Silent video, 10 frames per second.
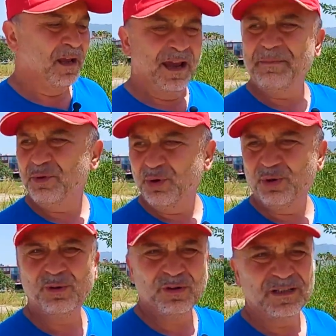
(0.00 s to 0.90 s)
hem
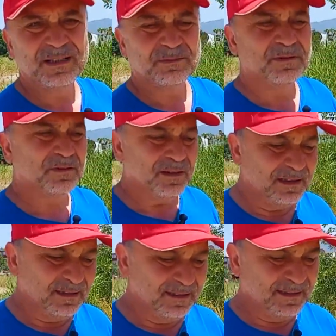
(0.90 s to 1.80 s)
gürültü var
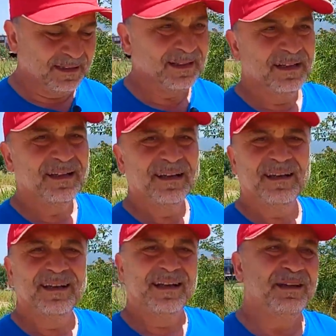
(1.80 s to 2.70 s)
burada
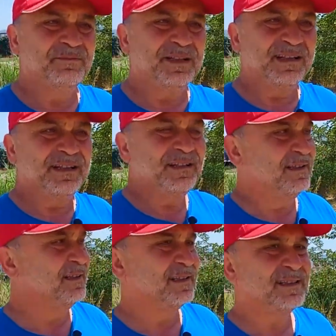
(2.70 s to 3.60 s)
hem de
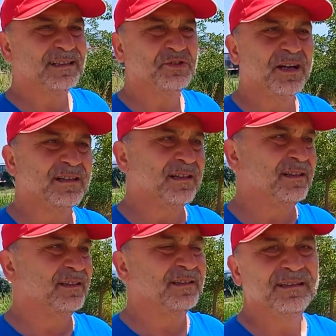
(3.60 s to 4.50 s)
sıcak.
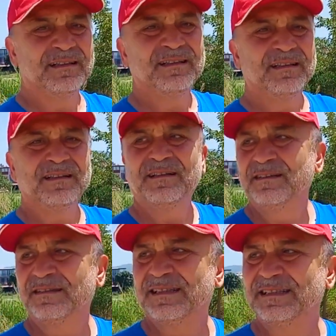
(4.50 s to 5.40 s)

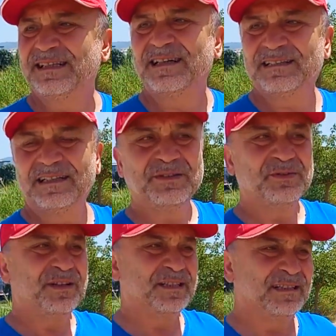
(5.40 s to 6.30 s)
Sıcakta
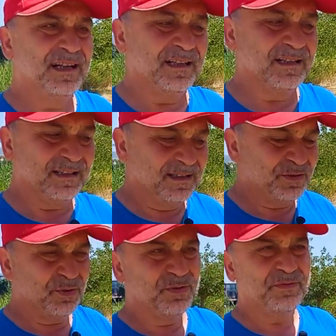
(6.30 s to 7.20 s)
güneşin altında
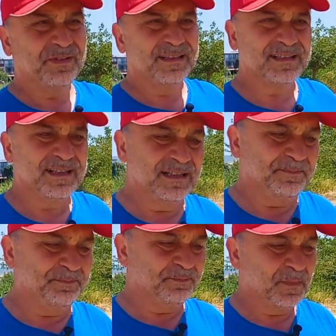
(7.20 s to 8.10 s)
çok fazla
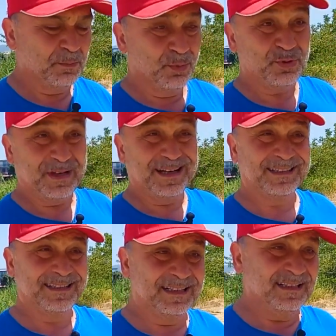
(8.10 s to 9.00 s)
bu
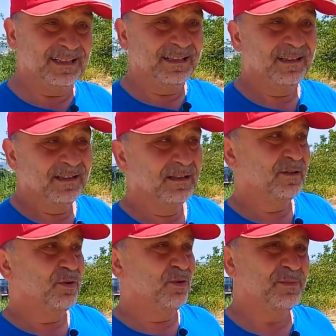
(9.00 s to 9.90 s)
saatte
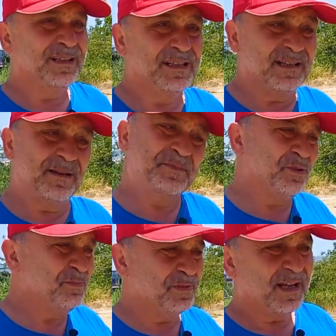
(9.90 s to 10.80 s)
olmak
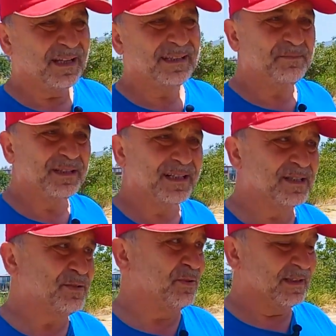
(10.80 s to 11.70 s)
istemiyorum. Zaten biraz
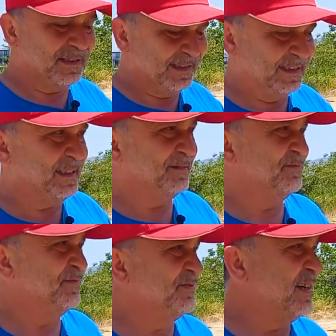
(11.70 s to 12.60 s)
sonra da
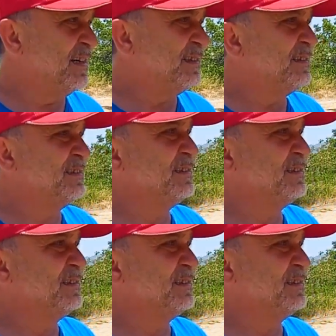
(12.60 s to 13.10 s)
işim var.